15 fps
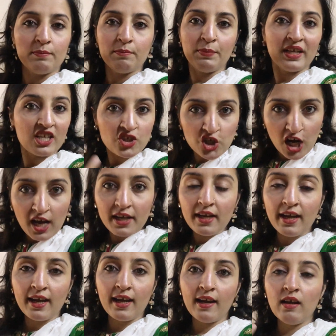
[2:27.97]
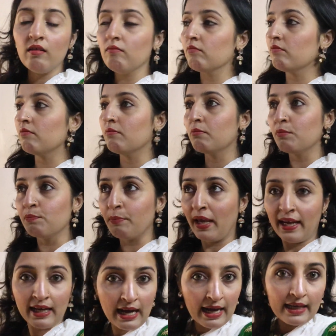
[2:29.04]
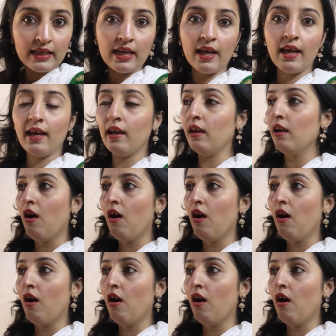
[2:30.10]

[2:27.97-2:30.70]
परेशान हैं महंगाई है